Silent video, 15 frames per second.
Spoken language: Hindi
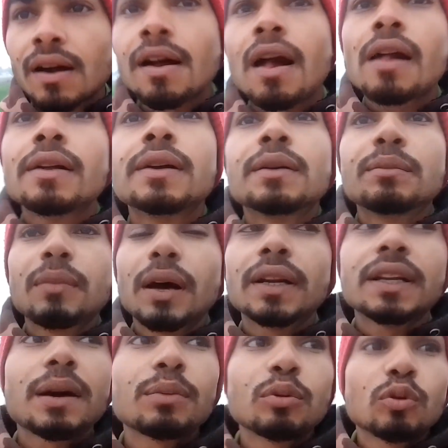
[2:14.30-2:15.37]
माने आप लोग
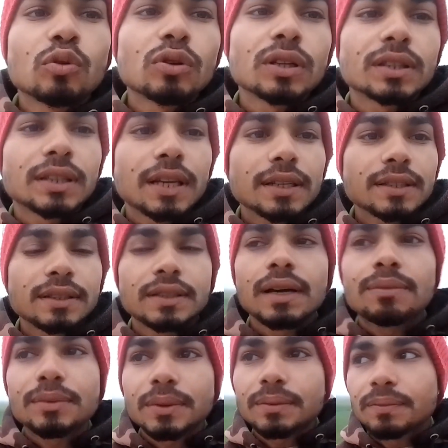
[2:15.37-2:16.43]
को रखता है कि आप सब
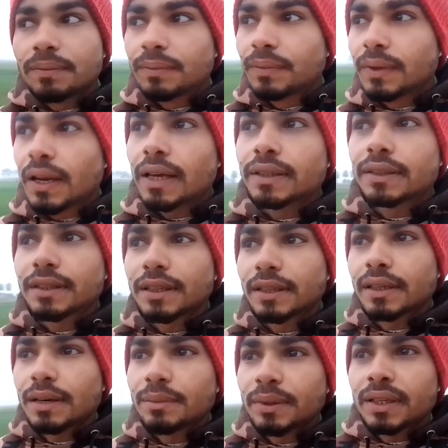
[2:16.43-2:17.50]
लाइक शेयर कमेंट
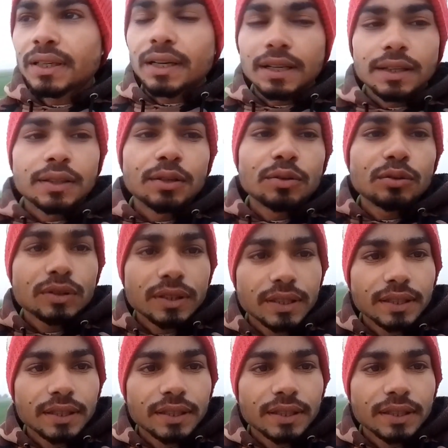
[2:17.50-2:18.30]
करते हो कि नहीं